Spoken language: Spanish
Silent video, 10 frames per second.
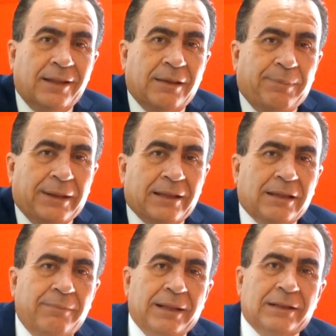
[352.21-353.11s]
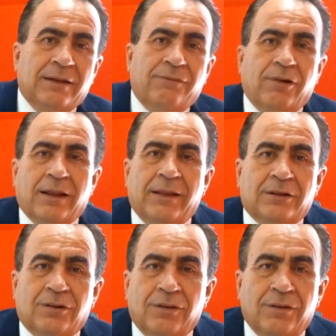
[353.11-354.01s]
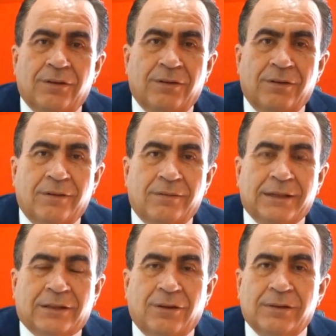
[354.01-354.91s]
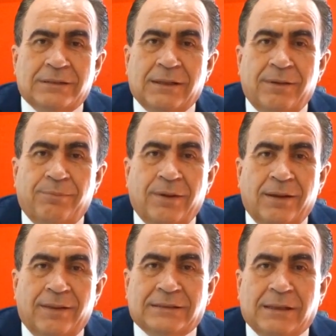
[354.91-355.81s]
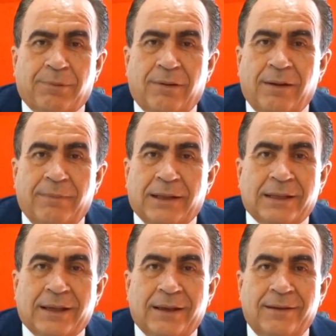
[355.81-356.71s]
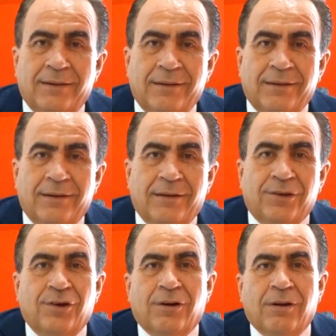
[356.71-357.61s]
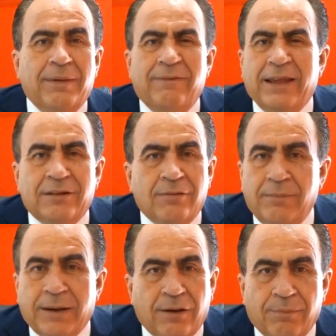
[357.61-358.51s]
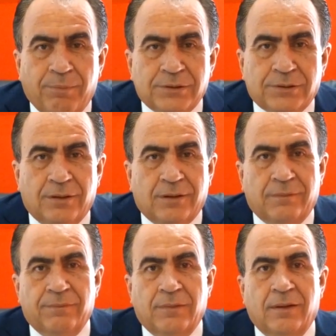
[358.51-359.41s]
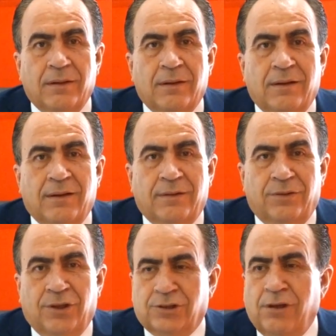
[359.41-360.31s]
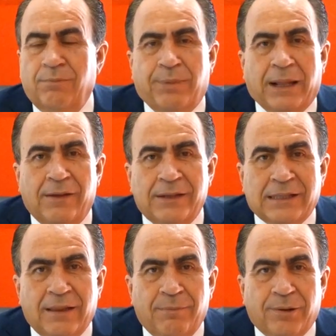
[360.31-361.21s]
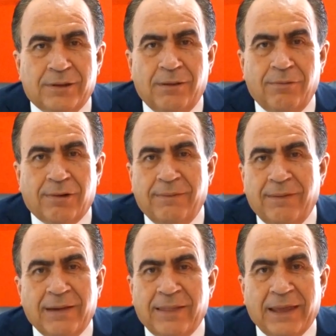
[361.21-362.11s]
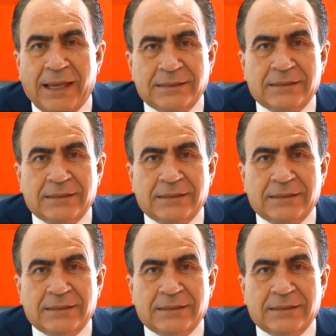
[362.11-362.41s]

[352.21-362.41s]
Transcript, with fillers: independientemente fuera de todo, de este, esta problemática. Yo no me vendo al mejor postor. No soy un periodista deportivo que viva de